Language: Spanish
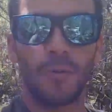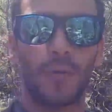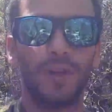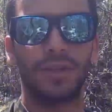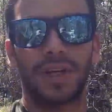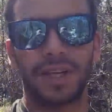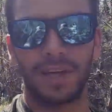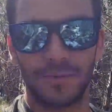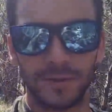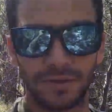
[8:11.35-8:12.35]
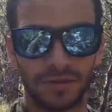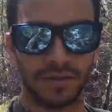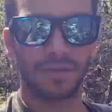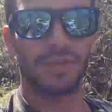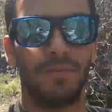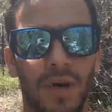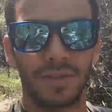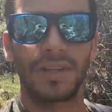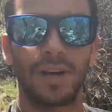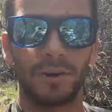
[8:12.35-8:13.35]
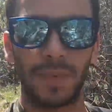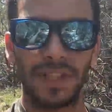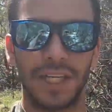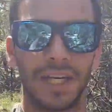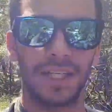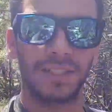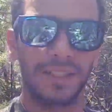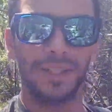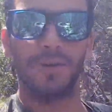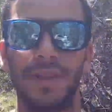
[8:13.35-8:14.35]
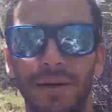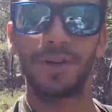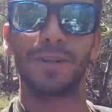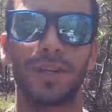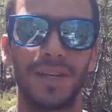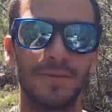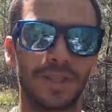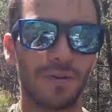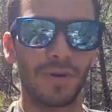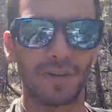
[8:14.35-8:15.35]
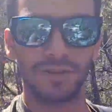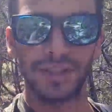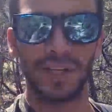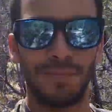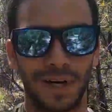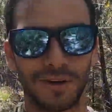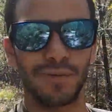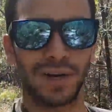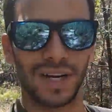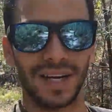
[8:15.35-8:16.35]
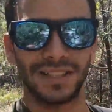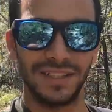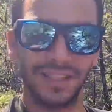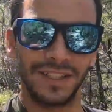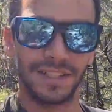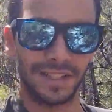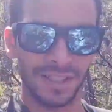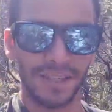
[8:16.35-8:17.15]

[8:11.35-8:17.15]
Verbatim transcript: cuánto tardamos, vamos a ver los paisajes y hoy también nos trajimos algunas cositas para comer, así que